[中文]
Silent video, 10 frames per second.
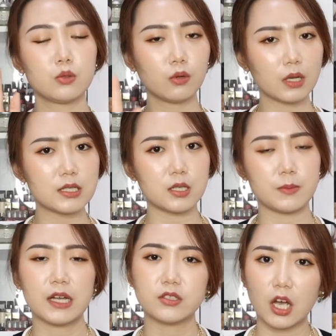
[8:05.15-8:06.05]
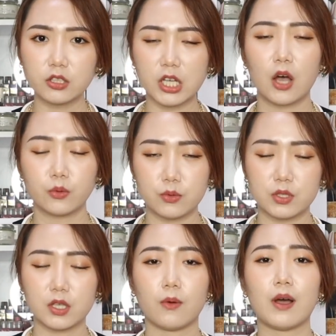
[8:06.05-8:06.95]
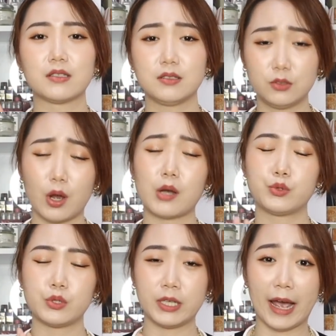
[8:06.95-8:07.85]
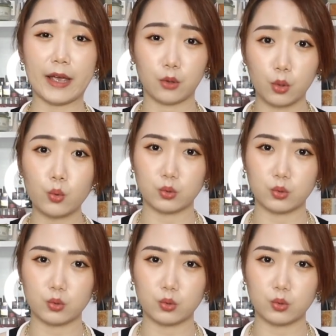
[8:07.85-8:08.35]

如果个子比较娇小的女生的话，就要去改裤